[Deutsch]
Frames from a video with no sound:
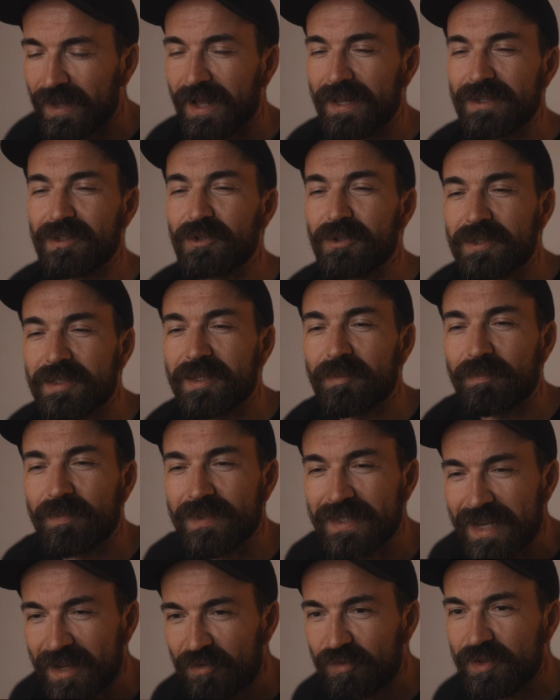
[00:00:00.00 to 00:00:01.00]
Also es
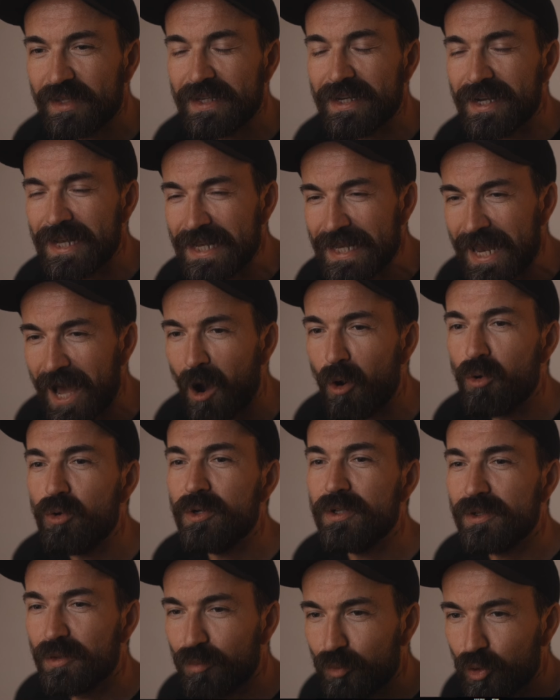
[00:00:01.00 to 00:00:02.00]
gibt sehr viele
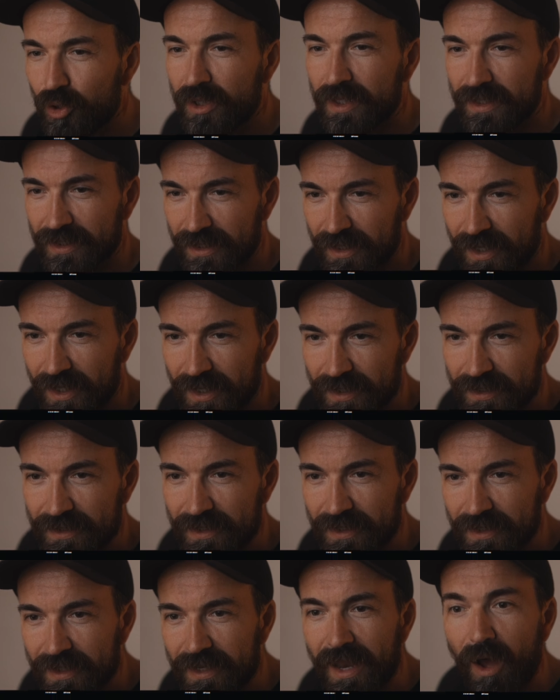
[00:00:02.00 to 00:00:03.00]
laute
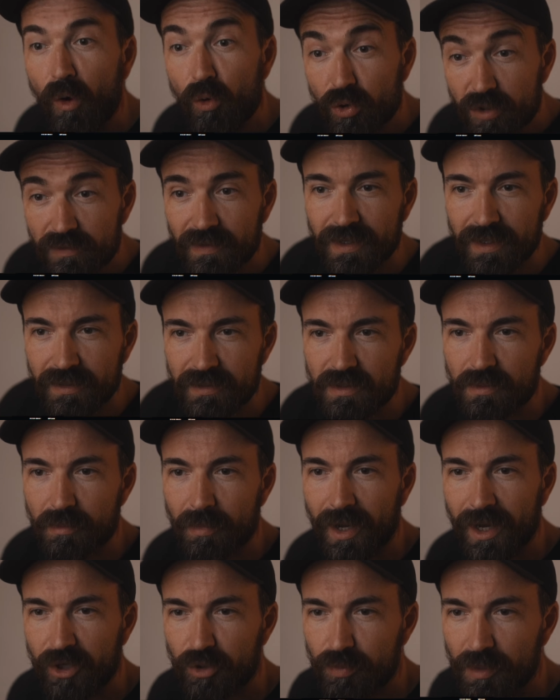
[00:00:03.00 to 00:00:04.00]
Möglichkeiten. Laut wäre zum
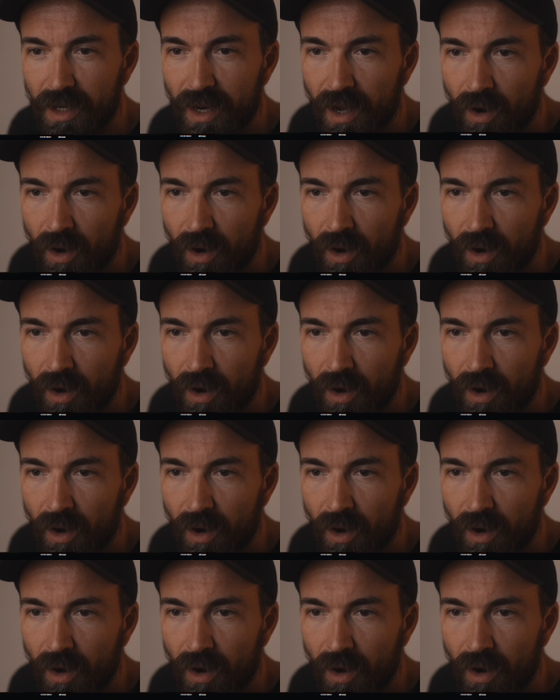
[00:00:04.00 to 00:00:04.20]
Beispiel